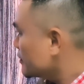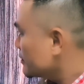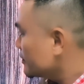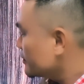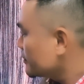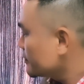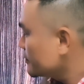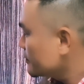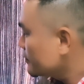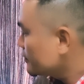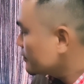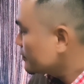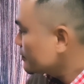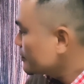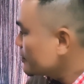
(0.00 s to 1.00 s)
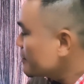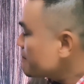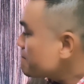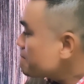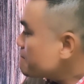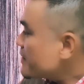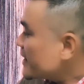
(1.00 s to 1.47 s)
Best of all.
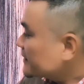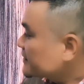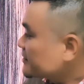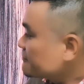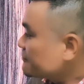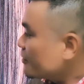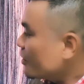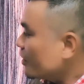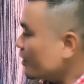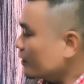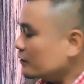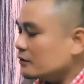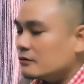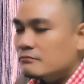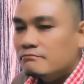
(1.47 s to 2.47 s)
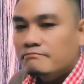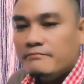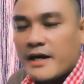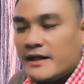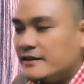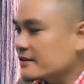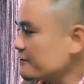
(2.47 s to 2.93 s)
Best of all.
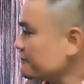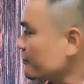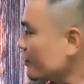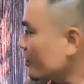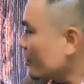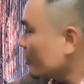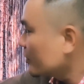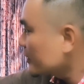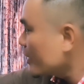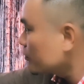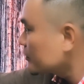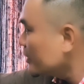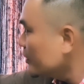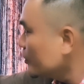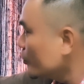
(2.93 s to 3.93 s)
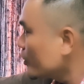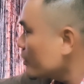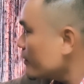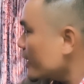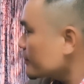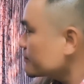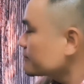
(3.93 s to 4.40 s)
Best of all. Đọc thử luôn
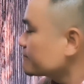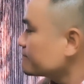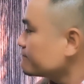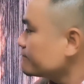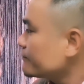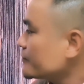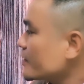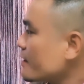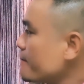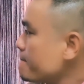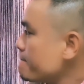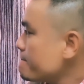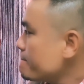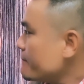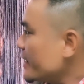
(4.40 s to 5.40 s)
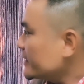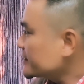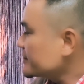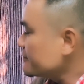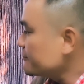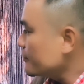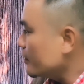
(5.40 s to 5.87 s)
các bạn.
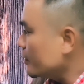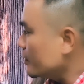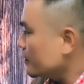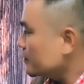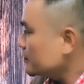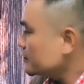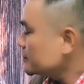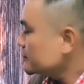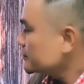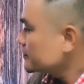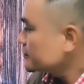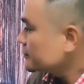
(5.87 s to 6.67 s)
Best of all.